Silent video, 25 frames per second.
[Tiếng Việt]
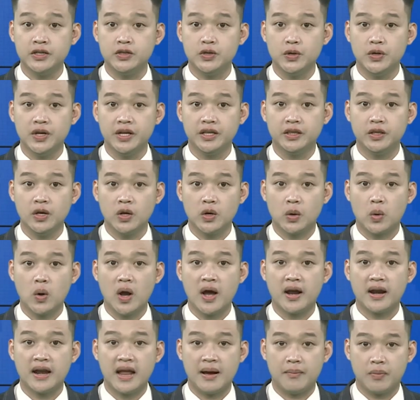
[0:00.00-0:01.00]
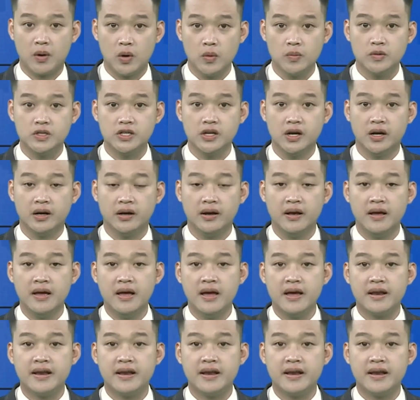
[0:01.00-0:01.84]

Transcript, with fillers: thanh Truyền hình Tuyên Quang làm cụm trưởng